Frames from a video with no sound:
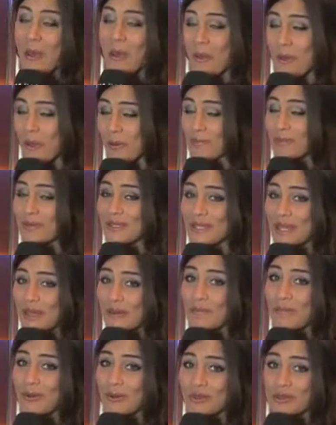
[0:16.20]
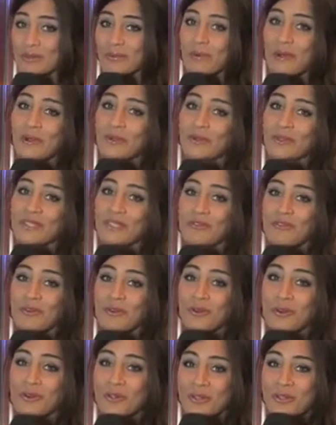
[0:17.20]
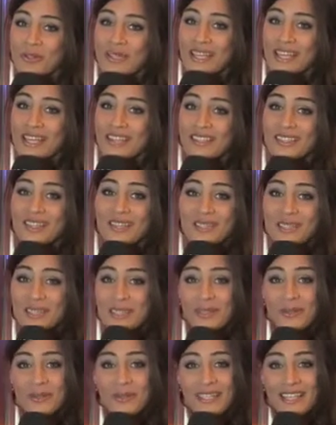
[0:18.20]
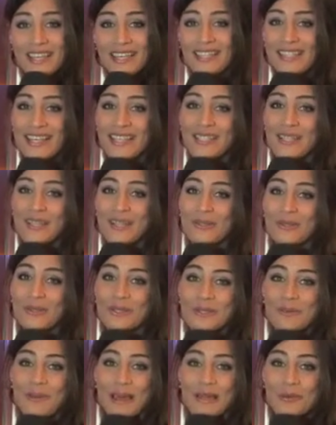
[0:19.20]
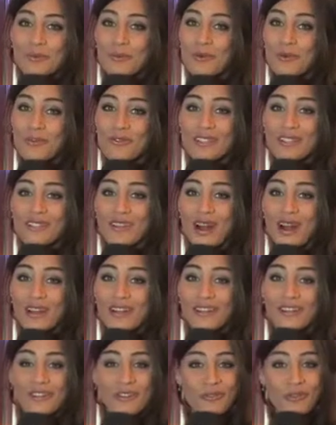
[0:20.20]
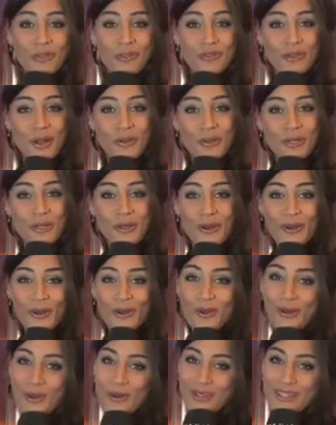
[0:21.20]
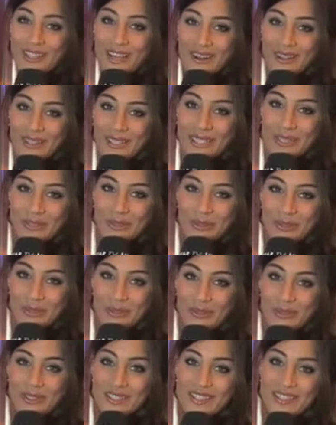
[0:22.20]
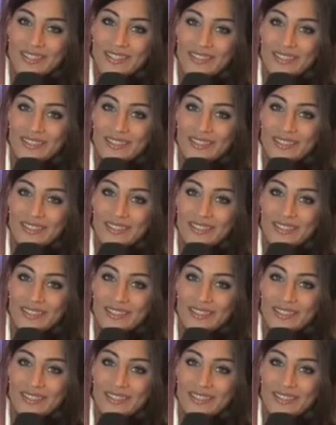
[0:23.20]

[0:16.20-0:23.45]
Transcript: Ob diese Bond-Parodie funktioniert, das diskutieren jetzt gerade unsere beiden Movie-Talker, der Wolfram Knorr und der Alex Oberholzer.